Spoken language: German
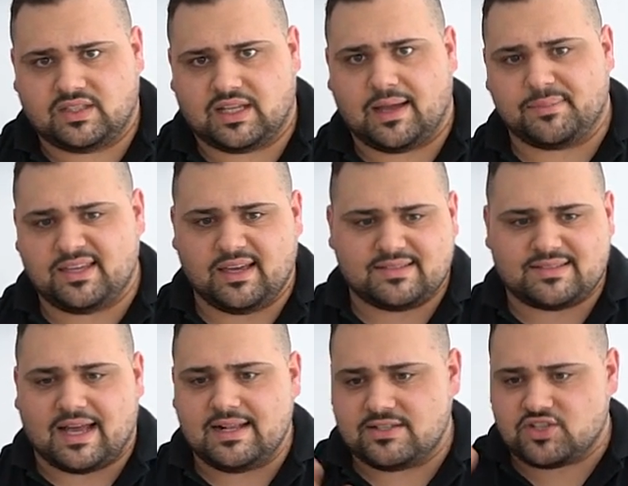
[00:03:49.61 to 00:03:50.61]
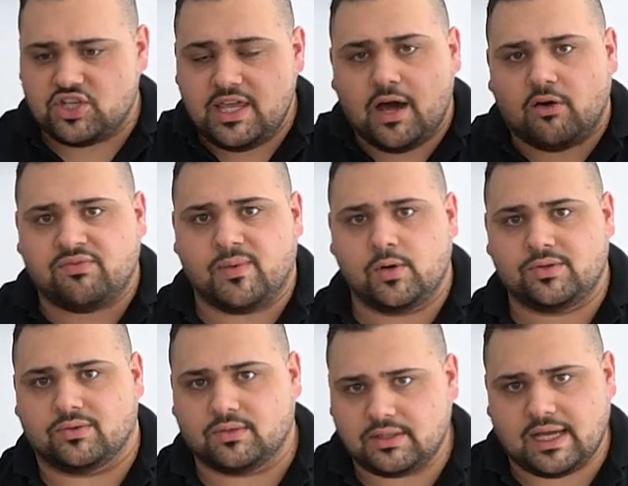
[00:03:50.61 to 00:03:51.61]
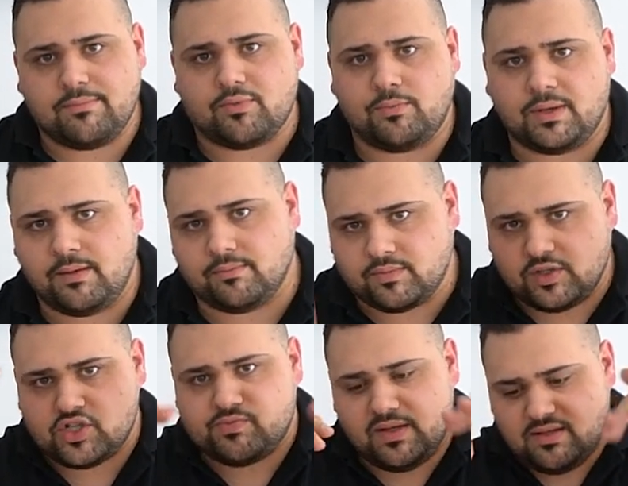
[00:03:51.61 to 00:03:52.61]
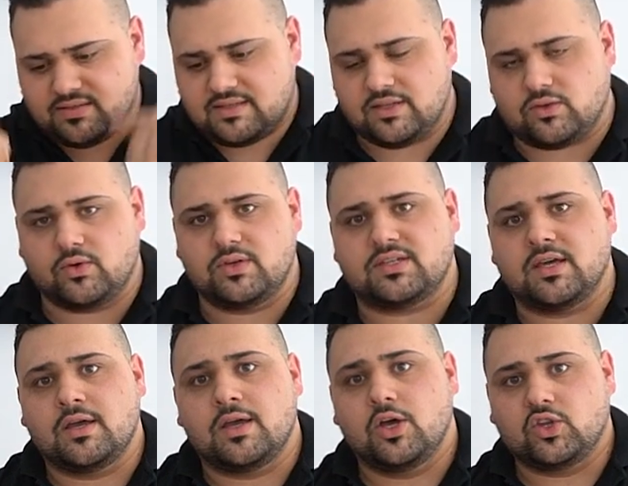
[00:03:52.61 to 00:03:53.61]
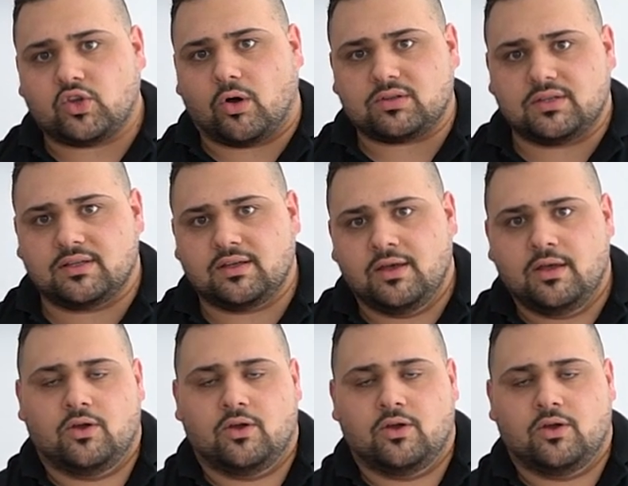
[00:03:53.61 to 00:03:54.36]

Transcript: Da habe ich ja Salz, Schnee auf dem Auto. Kein Problem. Das schmilzt, geht durch, trocknet.